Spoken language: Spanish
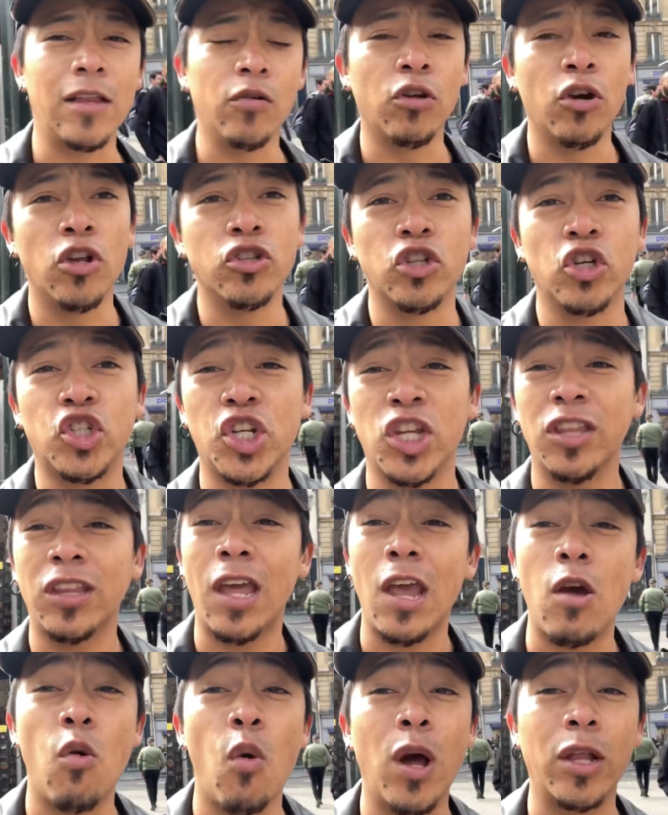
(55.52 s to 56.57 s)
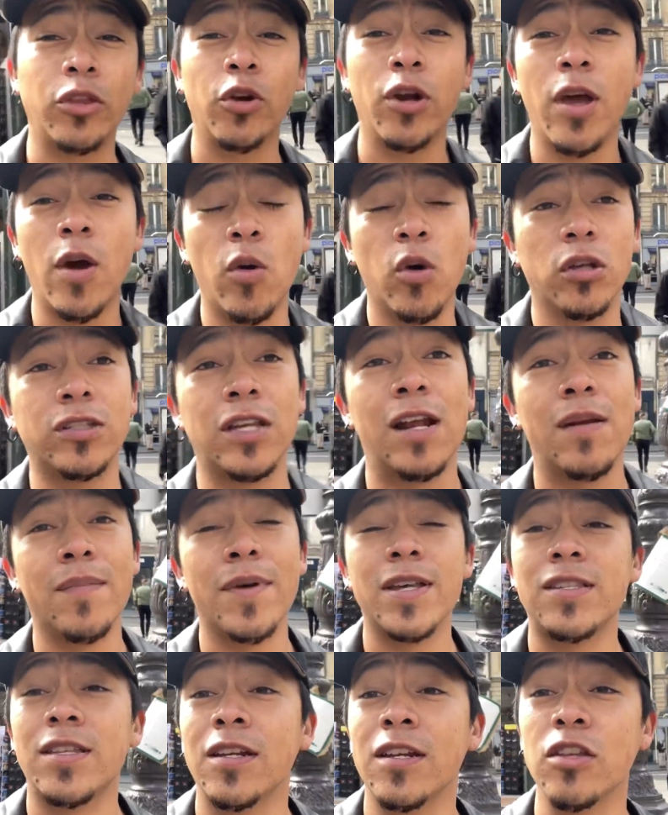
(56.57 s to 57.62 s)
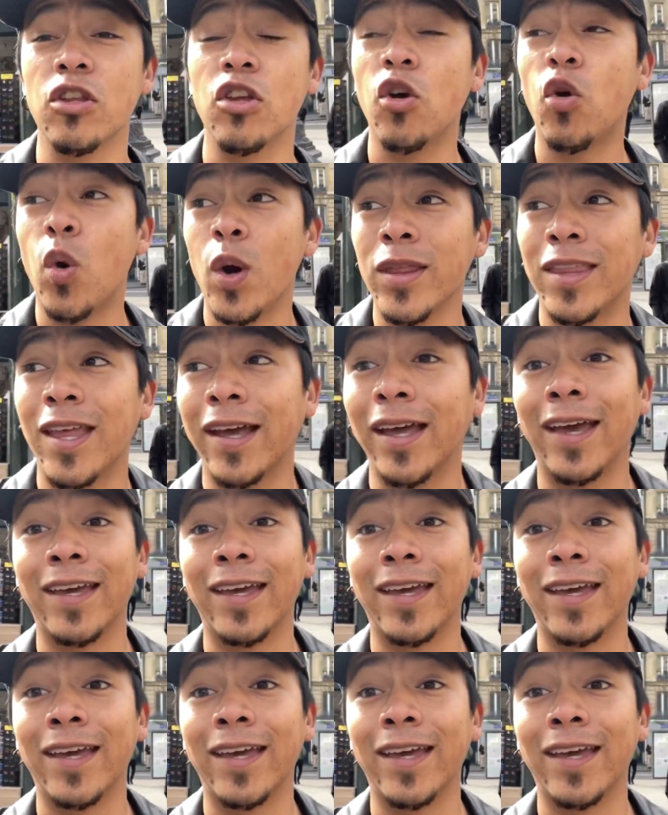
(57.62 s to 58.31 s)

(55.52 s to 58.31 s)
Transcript: de unos 84 euros al mes teniendo en cuenta que